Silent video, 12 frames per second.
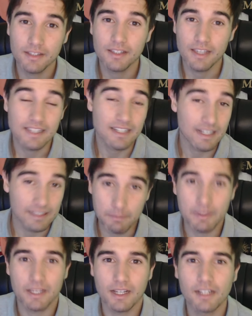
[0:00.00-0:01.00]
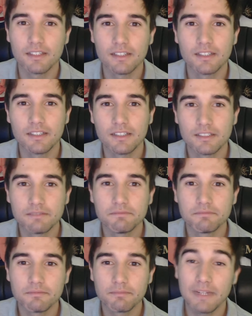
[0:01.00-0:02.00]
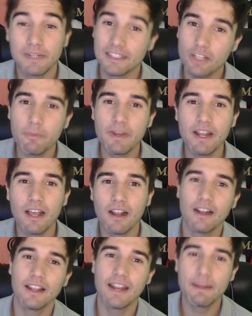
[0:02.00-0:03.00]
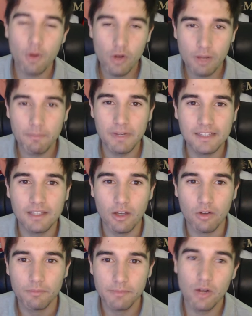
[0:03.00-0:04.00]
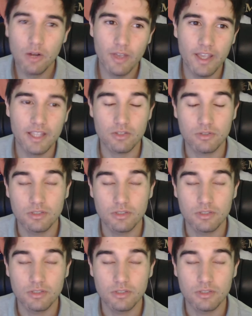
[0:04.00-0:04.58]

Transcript: Esa es la típica. militado mira, es el que era mejor que militado Mira lo que ha hecho.